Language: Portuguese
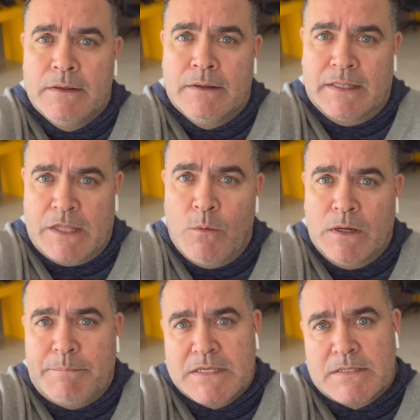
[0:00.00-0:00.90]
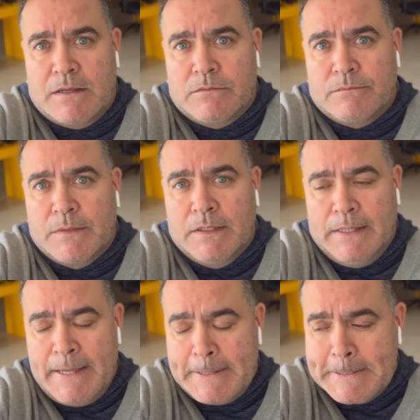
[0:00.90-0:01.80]
até o ano passado,
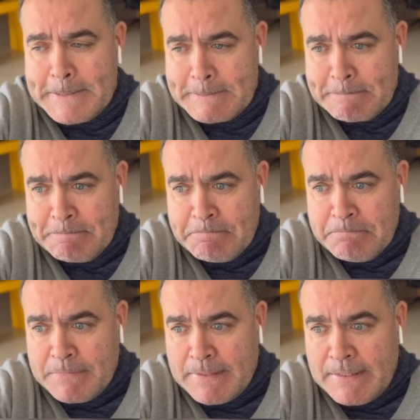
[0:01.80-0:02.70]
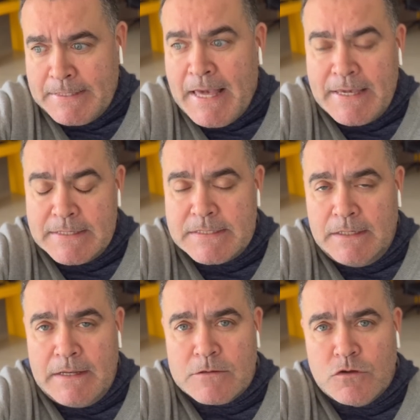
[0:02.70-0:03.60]
né? E aí esse
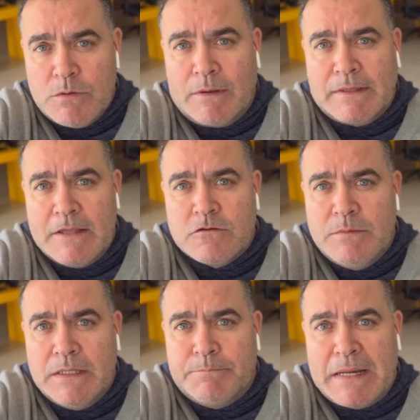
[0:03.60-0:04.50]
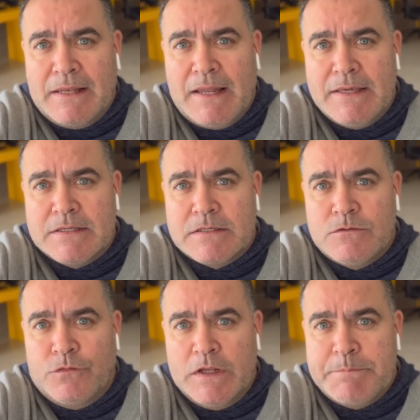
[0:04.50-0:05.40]
ano ele assumiu o Atlético Paranaense
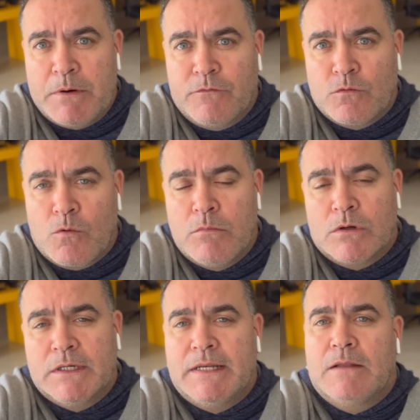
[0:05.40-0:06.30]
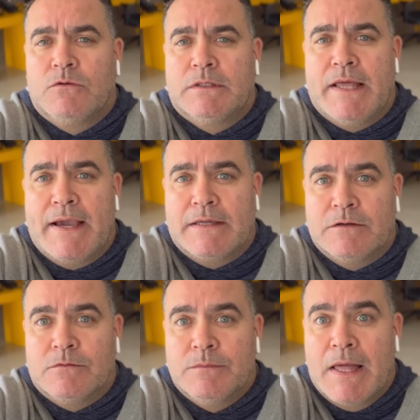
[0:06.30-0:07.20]
e o Filipão ficou como coordenador
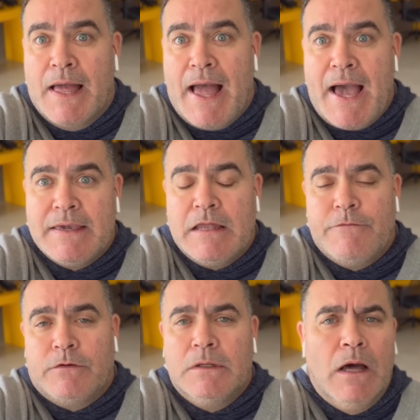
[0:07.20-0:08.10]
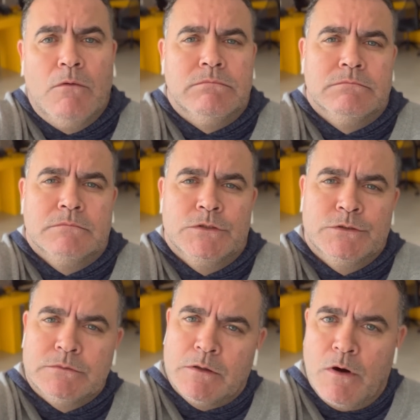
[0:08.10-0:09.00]
técnico. Aí ele falou, não,
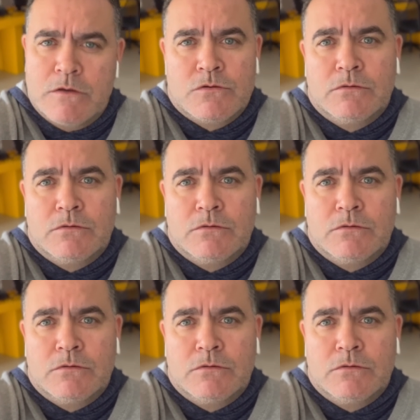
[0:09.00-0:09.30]
eu agora sou